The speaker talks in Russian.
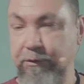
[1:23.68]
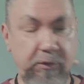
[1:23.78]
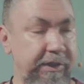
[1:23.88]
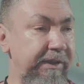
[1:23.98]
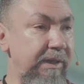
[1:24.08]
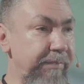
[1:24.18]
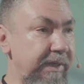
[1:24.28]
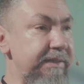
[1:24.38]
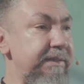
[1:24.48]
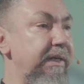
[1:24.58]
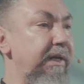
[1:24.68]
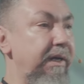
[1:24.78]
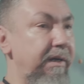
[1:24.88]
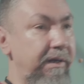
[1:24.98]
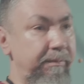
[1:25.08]
стоит набрать
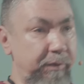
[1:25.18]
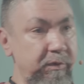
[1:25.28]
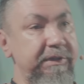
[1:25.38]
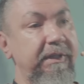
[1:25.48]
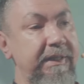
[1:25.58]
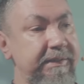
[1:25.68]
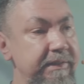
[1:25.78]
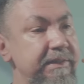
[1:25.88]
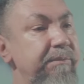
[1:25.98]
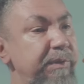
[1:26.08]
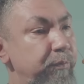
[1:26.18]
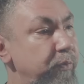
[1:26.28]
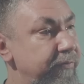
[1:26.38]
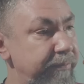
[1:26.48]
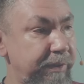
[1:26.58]
Э, просто латинскими
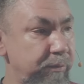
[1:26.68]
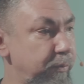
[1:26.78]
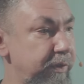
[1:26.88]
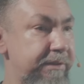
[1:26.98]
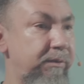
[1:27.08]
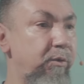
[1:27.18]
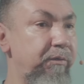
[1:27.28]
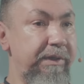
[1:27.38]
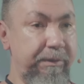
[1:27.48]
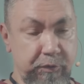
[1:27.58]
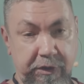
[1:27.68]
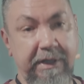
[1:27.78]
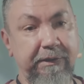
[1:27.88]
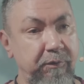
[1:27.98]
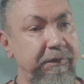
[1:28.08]
буквами, любое слово, и уже
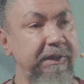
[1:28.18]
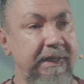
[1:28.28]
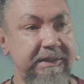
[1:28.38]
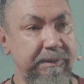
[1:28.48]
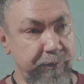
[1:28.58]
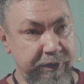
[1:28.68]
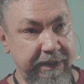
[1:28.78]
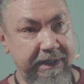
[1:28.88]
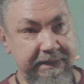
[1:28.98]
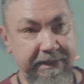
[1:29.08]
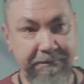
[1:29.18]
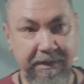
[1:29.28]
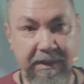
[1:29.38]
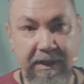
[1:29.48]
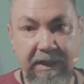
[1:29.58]
готовый логотип, уже
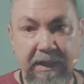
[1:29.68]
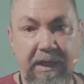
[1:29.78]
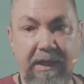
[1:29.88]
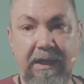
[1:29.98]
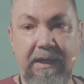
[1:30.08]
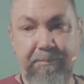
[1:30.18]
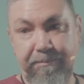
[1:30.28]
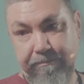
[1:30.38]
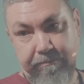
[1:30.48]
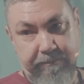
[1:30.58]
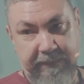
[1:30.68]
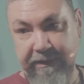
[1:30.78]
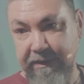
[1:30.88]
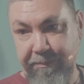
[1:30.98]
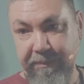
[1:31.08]
красиво. А,
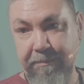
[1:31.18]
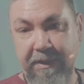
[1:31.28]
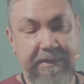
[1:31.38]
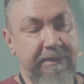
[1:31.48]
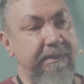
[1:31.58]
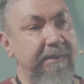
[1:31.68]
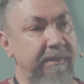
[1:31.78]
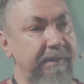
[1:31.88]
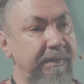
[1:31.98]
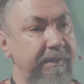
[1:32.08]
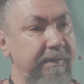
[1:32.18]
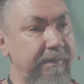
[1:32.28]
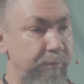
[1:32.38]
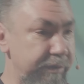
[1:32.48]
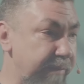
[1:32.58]
надо набрать
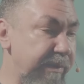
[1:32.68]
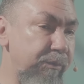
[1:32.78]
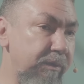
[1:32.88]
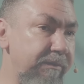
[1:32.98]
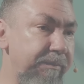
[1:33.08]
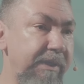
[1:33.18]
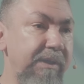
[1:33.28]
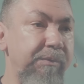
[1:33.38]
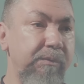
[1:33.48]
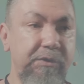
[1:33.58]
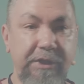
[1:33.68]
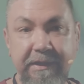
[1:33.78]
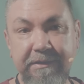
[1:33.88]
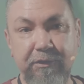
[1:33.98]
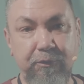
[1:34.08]
э, русскими буквами, и
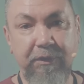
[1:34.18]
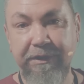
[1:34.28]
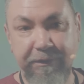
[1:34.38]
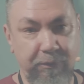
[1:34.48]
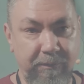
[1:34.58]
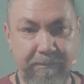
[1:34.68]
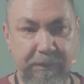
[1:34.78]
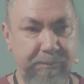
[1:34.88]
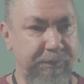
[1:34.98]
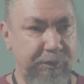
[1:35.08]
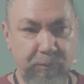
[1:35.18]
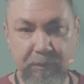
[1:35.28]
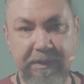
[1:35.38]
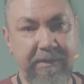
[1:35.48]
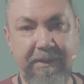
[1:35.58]
получается что-то не то. То есть
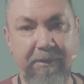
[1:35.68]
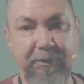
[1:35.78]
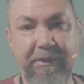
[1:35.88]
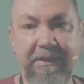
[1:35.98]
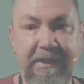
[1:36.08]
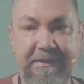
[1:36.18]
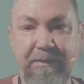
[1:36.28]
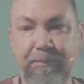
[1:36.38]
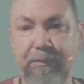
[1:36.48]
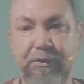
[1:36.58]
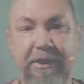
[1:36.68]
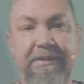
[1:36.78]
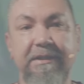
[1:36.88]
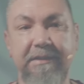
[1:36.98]
почему-то какой-то логотип получается